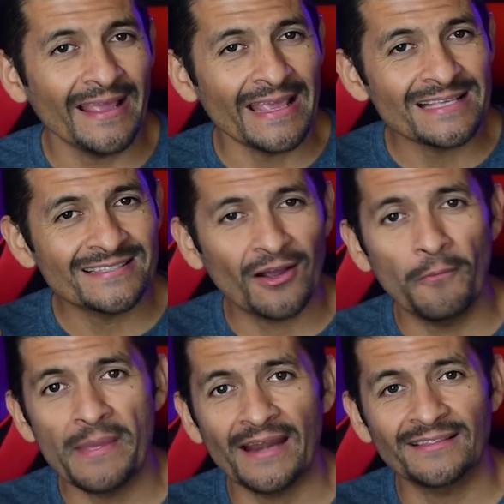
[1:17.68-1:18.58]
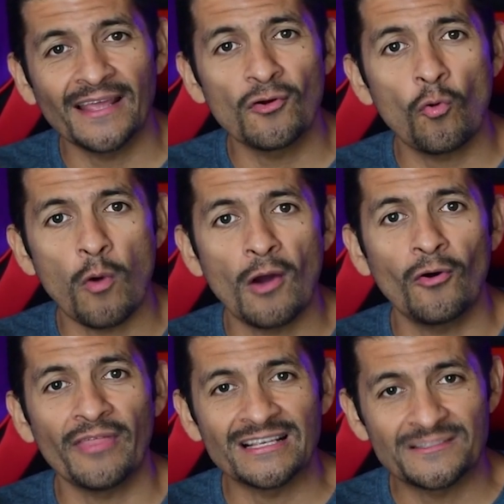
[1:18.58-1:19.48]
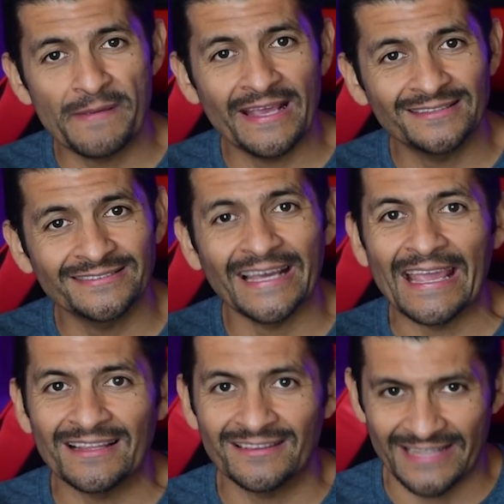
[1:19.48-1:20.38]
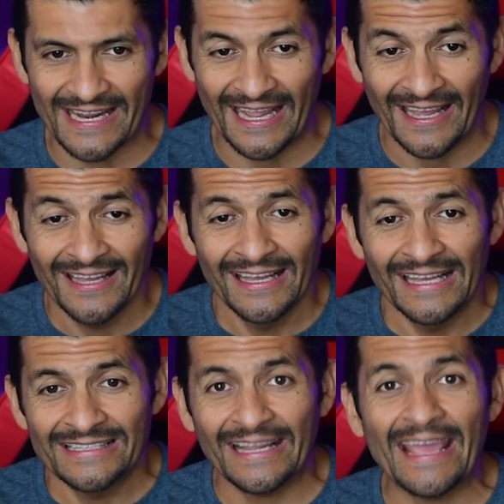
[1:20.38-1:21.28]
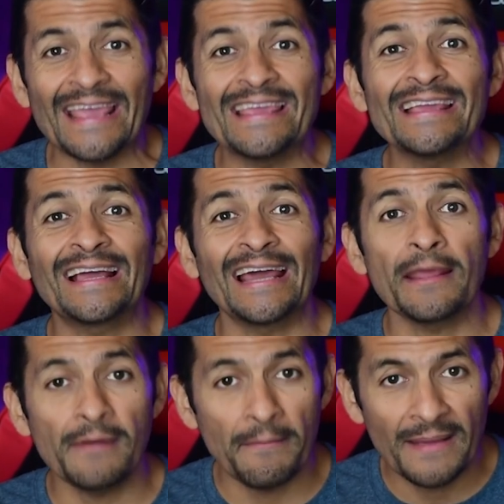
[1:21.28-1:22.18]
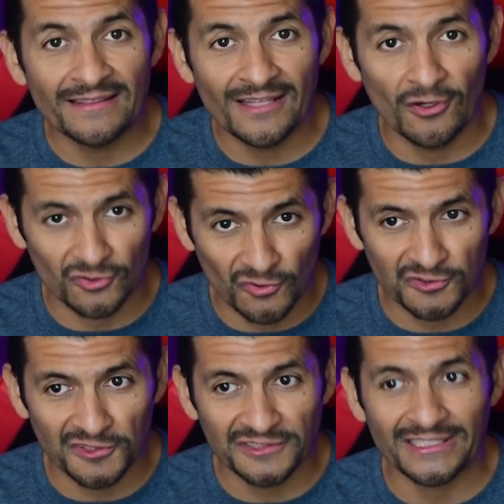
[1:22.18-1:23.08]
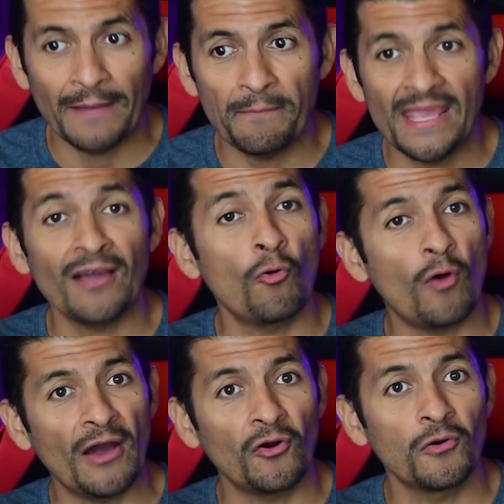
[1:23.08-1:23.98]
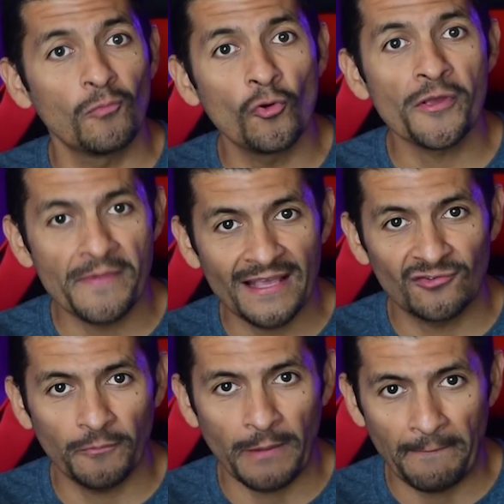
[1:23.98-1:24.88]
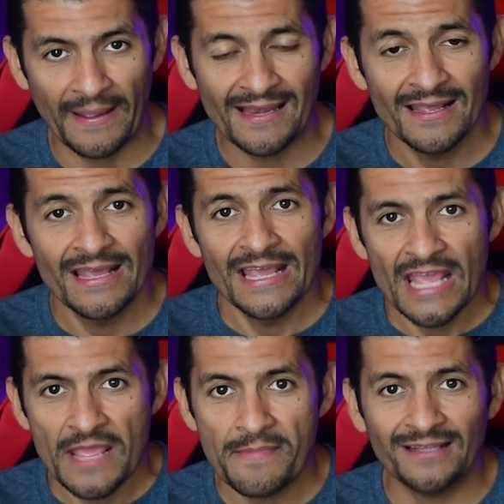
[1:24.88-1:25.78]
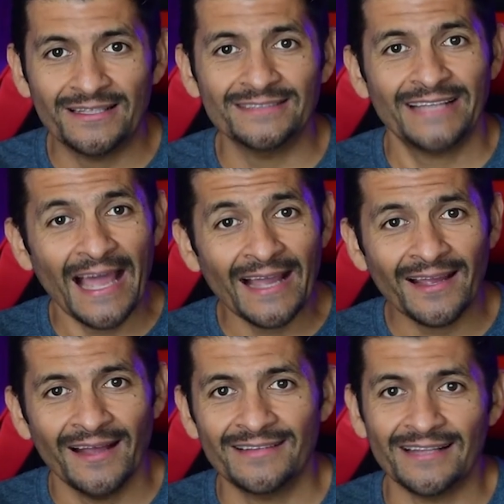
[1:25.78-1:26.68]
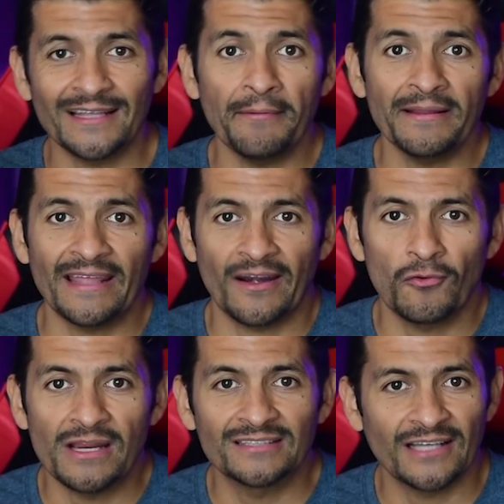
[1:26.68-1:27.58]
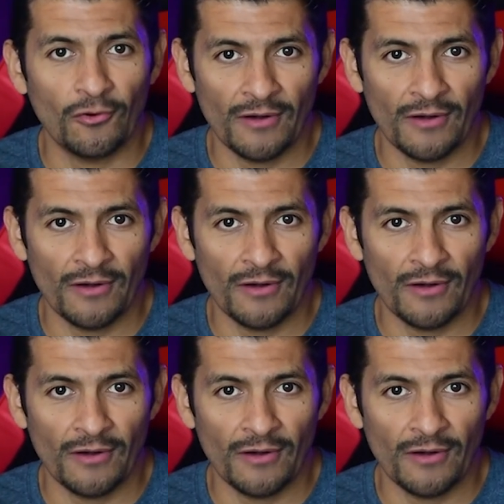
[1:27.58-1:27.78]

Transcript: y se convierte en un juego de espías e intriga, ya que increíblemente los rusos también jugaron muy bien su papel y mientras Hank trataba de reunirse con